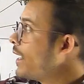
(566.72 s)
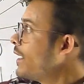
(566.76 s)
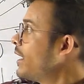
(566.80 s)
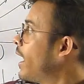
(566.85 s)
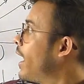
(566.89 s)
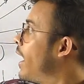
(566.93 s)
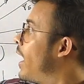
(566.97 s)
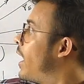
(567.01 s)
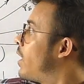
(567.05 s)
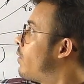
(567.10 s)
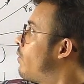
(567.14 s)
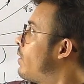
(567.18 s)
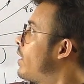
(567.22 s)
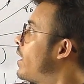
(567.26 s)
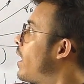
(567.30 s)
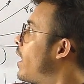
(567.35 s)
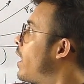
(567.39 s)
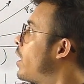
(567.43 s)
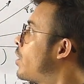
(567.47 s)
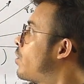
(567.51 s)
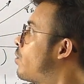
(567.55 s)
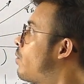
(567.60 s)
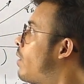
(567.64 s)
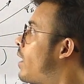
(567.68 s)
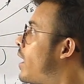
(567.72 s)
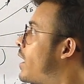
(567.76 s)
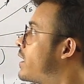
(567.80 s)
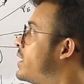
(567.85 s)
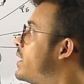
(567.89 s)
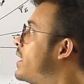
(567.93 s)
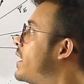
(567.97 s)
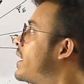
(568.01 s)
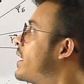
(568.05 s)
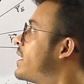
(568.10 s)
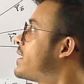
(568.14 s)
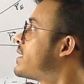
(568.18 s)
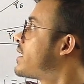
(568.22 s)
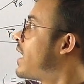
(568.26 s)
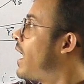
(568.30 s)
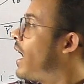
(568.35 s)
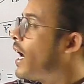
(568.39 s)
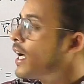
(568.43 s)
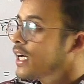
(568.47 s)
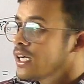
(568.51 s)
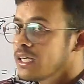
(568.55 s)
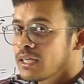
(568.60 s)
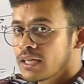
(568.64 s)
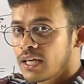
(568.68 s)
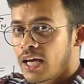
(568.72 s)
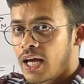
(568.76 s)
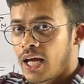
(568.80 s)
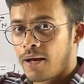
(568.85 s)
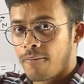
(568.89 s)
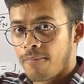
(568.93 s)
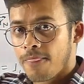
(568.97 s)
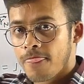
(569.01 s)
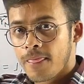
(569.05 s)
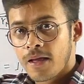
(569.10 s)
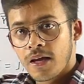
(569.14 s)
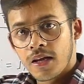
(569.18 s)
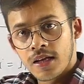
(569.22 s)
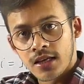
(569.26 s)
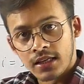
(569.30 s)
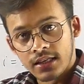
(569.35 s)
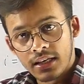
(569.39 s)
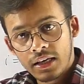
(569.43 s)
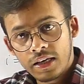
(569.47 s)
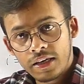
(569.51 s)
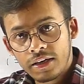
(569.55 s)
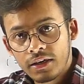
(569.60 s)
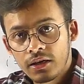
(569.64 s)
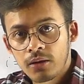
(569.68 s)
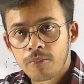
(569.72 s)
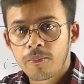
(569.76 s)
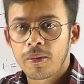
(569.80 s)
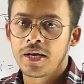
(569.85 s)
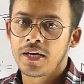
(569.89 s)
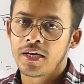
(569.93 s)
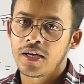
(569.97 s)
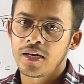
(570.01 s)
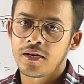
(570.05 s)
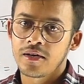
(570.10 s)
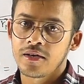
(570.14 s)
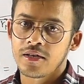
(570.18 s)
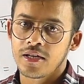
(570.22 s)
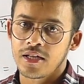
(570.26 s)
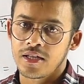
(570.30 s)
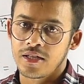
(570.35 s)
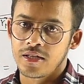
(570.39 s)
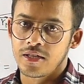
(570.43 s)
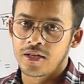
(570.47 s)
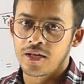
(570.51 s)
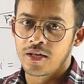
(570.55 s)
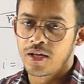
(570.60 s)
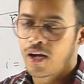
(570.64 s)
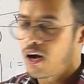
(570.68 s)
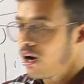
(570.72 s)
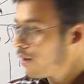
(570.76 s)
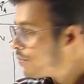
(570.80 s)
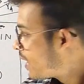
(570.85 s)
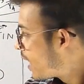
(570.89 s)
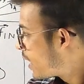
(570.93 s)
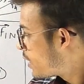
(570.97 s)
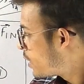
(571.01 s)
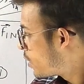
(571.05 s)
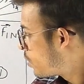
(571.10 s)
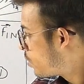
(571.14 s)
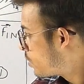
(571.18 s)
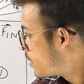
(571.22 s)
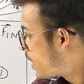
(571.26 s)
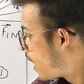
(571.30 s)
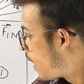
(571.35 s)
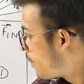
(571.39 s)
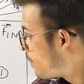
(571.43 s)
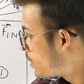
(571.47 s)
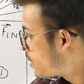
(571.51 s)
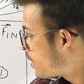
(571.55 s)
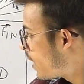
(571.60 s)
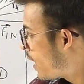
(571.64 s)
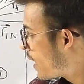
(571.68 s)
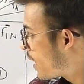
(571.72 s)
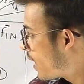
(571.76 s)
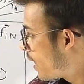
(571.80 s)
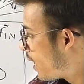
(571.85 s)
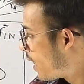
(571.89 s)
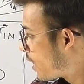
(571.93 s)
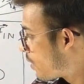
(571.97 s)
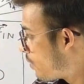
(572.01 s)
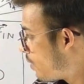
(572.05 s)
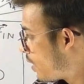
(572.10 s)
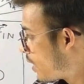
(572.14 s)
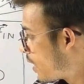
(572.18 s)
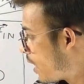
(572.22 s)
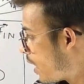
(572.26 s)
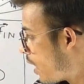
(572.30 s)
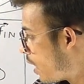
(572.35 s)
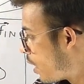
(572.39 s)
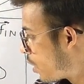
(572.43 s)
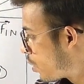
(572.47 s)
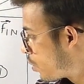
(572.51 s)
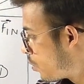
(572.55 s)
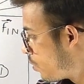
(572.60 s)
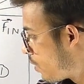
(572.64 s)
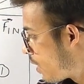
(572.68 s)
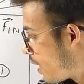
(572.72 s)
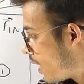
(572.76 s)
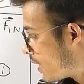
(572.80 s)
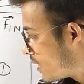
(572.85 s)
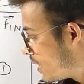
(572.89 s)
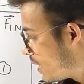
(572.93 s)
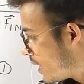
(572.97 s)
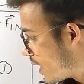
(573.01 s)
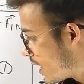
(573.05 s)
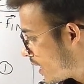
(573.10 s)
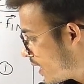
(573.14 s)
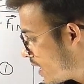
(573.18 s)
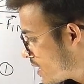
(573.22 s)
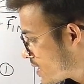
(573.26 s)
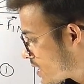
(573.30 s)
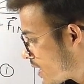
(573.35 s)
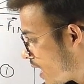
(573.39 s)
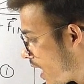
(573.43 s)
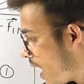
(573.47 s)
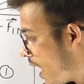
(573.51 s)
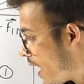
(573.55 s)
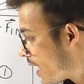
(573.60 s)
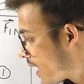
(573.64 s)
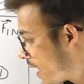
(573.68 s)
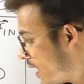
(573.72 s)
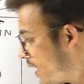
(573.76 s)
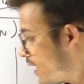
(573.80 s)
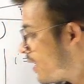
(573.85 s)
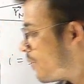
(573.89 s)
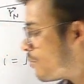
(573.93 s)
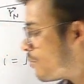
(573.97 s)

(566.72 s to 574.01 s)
any R1 R2 R3 that is Rn kya hai ये इंडिपेंडेंट नहीं है अब यहां देखो यहां भी तो आ रहा है R1, R2, R3 टू आर थ्री डेटेस आ रहा है